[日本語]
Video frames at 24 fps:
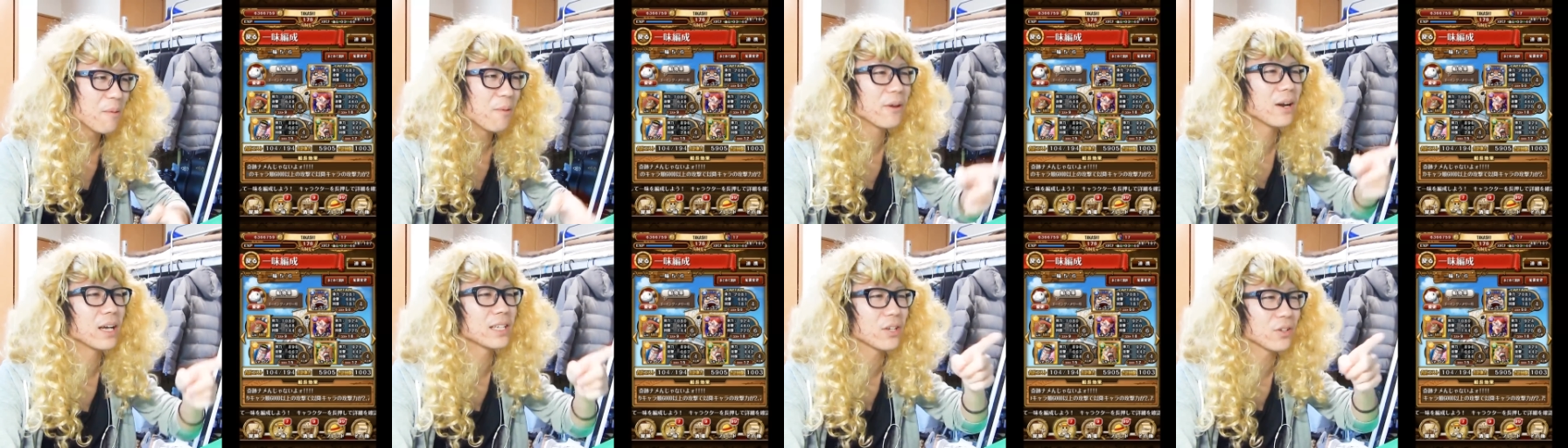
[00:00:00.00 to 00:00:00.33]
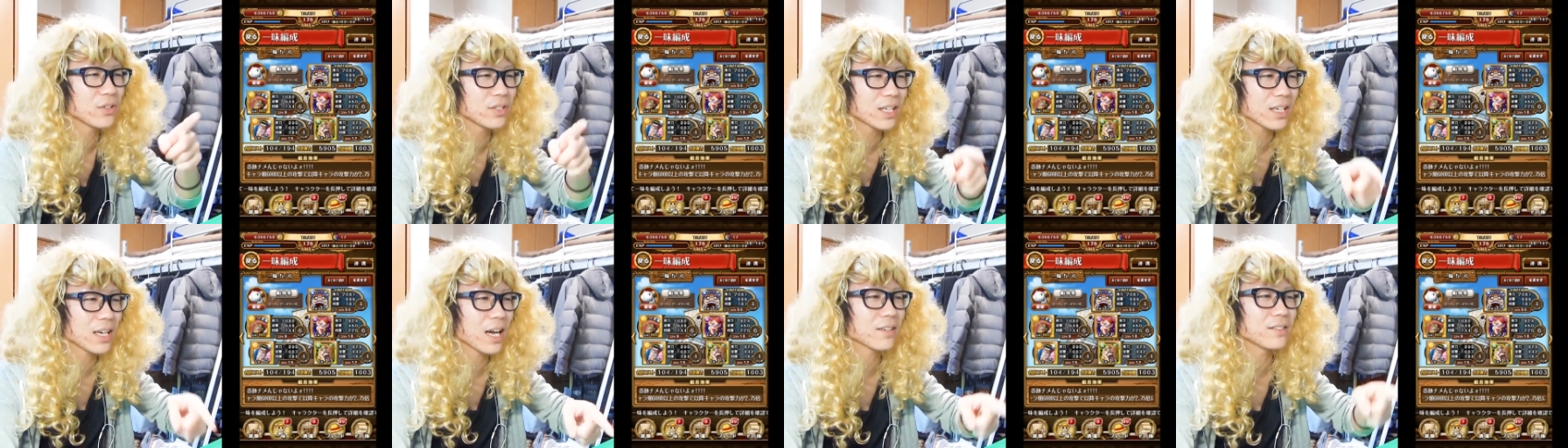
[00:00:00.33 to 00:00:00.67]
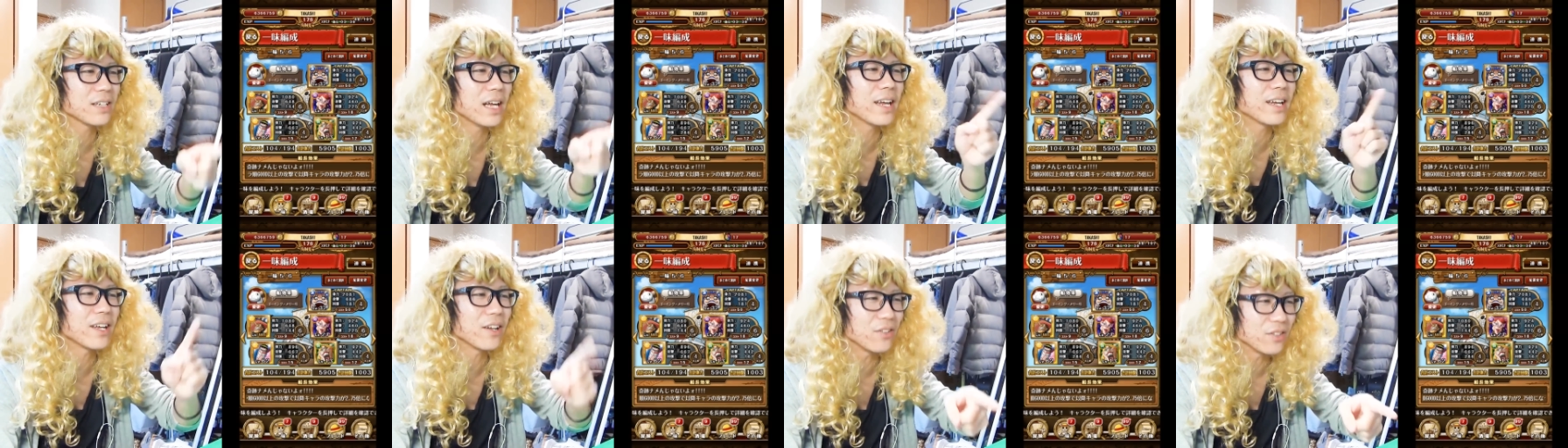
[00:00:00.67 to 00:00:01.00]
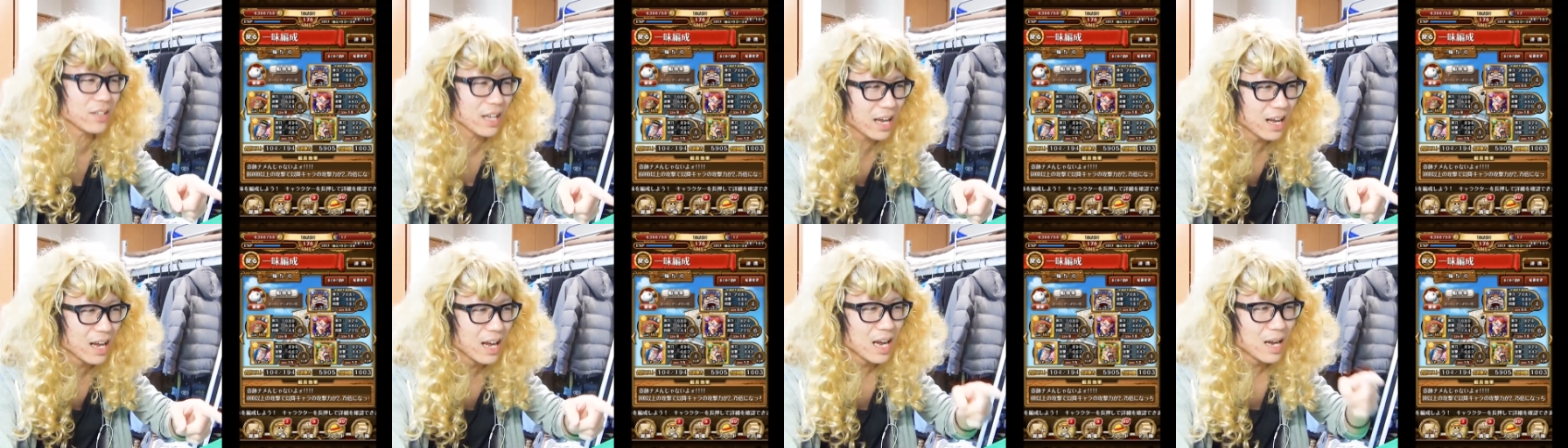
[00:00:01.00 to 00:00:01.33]
レベルはそんな高くないけど
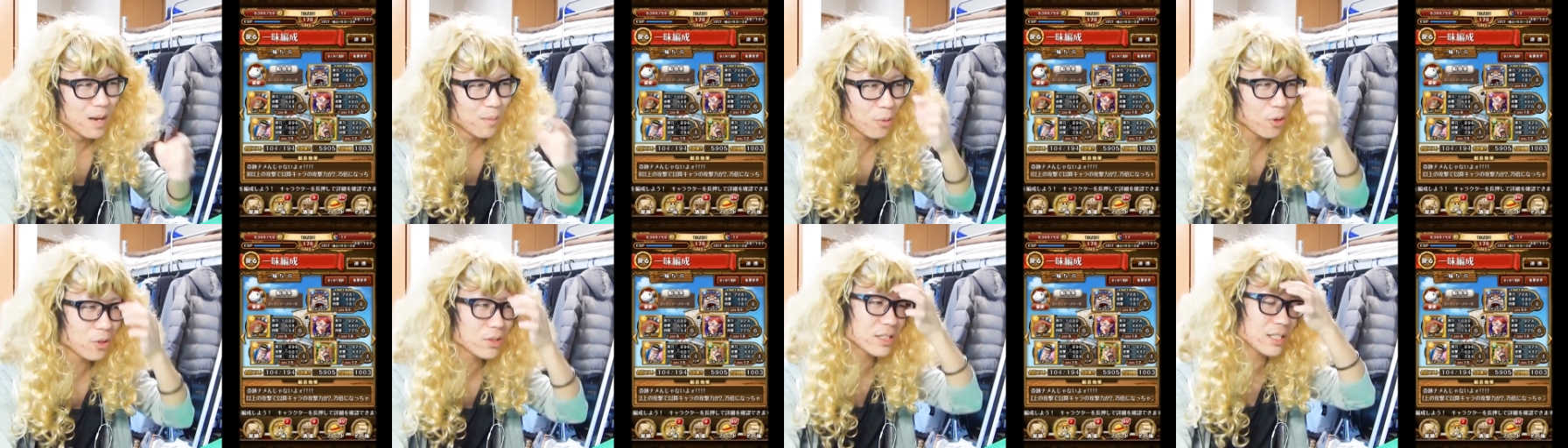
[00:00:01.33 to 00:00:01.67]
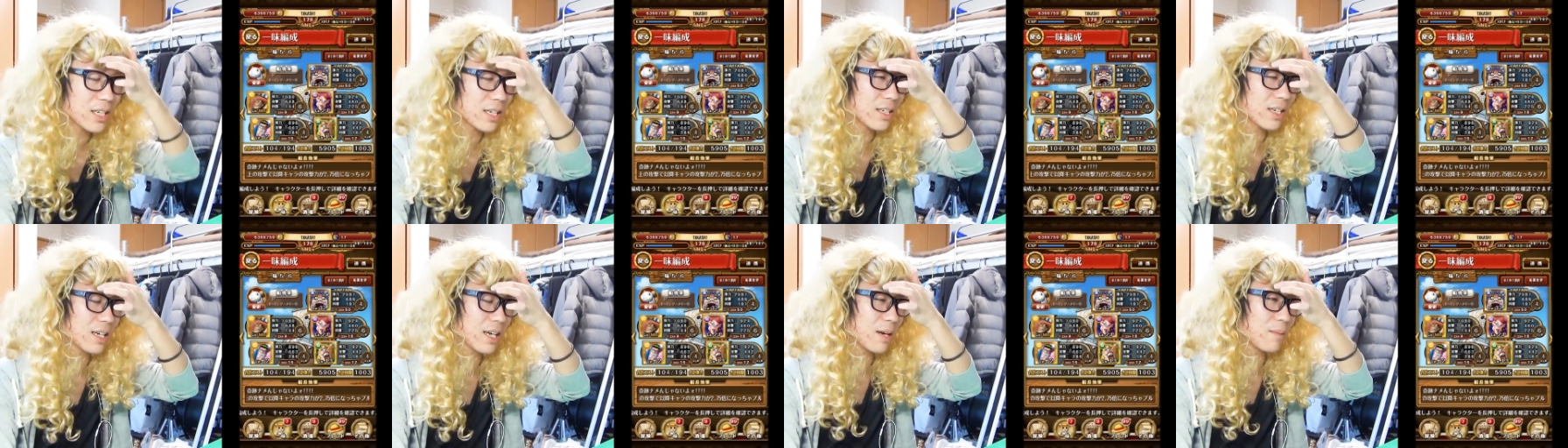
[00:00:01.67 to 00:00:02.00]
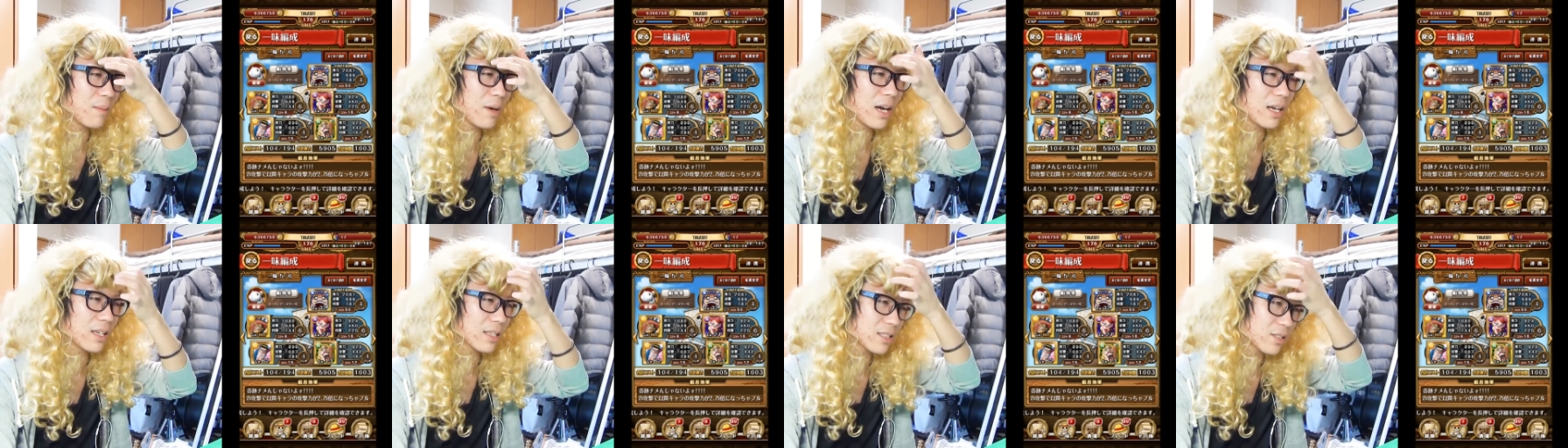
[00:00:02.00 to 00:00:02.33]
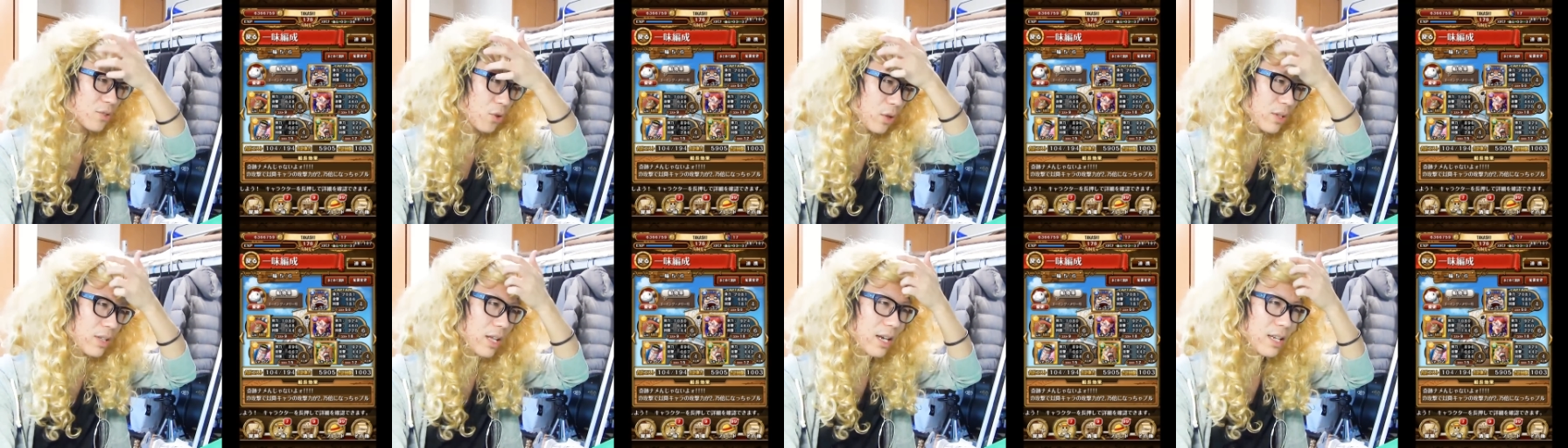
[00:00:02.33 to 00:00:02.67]
ねボンちゃんがまあ
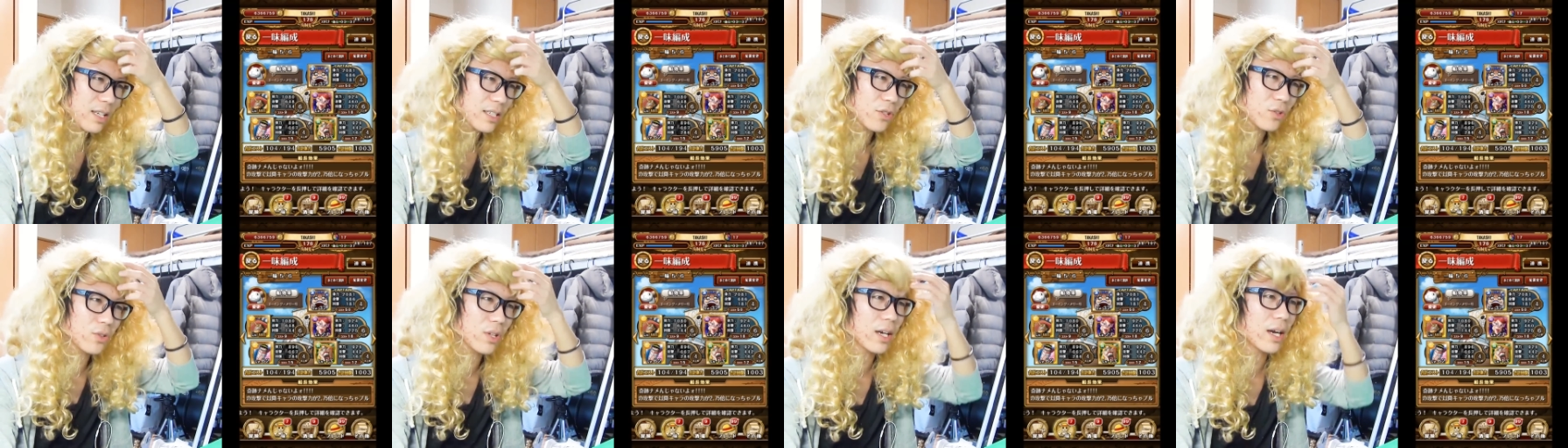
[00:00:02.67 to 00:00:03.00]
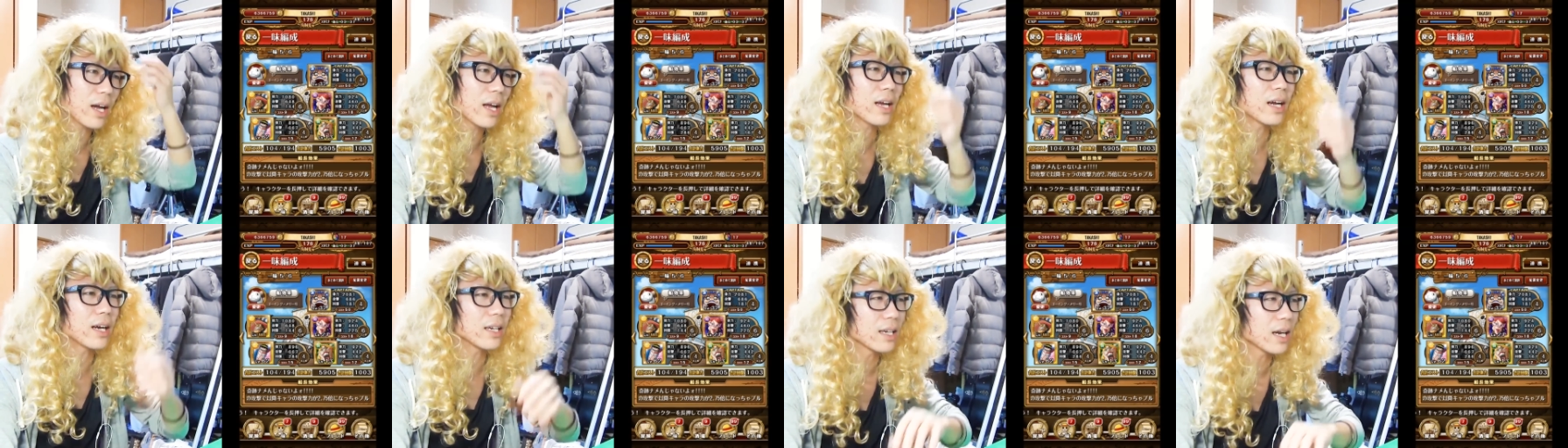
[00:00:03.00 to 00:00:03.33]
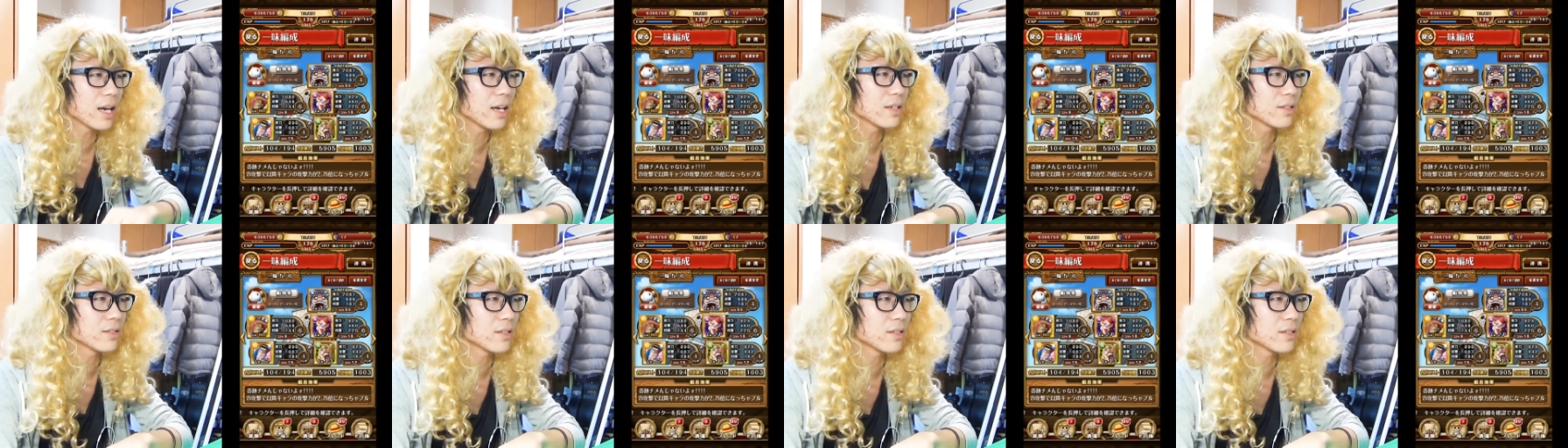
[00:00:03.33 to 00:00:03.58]
それなりにちょっと高いかな